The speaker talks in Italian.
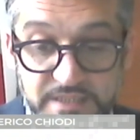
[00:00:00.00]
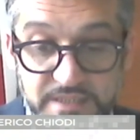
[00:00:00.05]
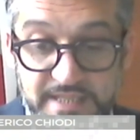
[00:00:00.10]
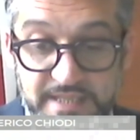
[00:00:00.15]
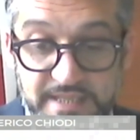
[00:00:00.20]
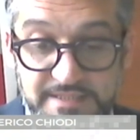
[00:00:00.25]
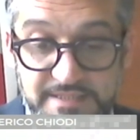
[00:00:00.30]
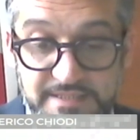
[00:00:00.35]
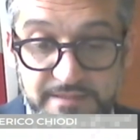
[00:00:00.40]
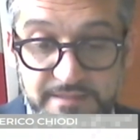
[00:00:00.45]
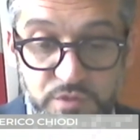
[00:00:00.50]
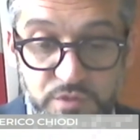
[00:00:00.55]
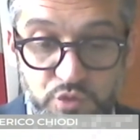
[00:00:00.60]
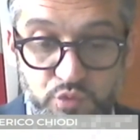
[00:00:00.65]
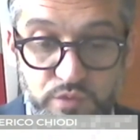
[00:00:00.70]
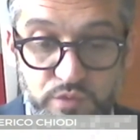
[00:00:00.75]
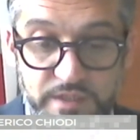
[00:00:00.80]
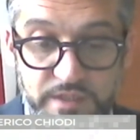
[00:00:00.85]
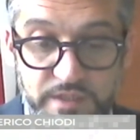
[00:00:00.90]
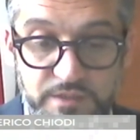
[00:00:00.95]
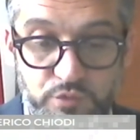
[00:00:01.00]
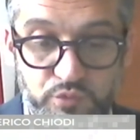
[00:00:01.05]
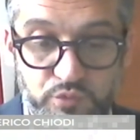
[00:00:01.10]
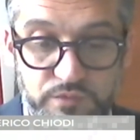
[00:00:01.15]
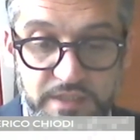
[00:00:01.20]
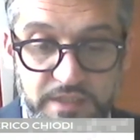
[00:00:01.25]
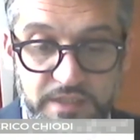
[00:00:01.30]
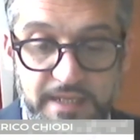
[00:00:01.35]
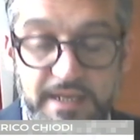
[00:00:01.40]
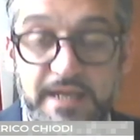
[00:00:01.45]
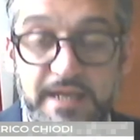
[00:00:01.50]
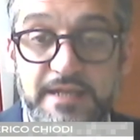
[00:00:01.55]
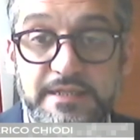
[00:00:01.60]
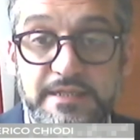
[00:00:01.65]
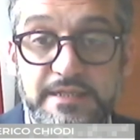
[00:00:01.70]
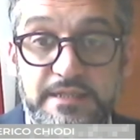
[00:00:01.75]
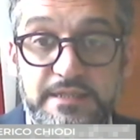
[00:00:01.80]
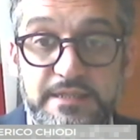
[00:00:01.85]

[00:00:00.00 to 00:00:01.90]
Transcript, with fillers: stesse misure di tutela.